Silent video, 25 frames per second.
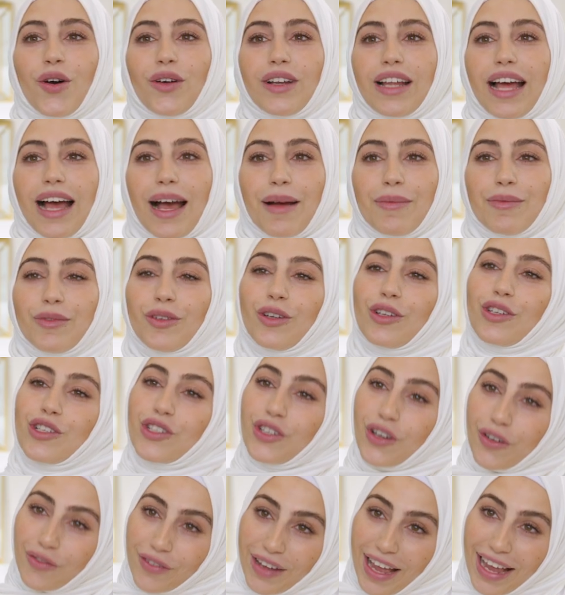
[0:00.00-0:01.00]
und haben dort
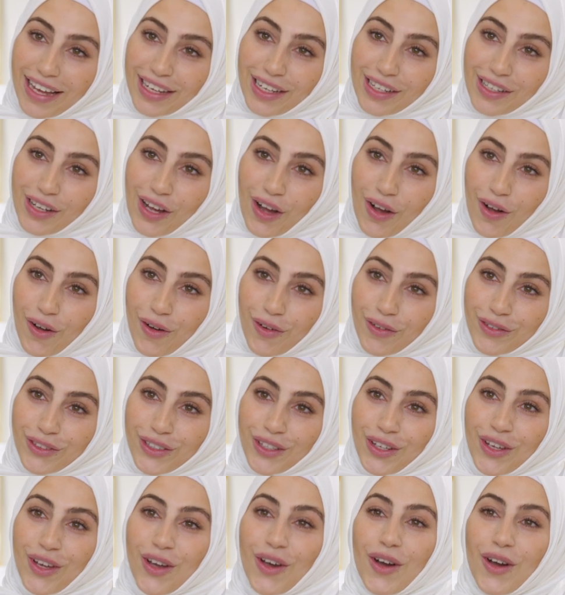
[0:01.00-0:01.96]
Stoffe eingekauft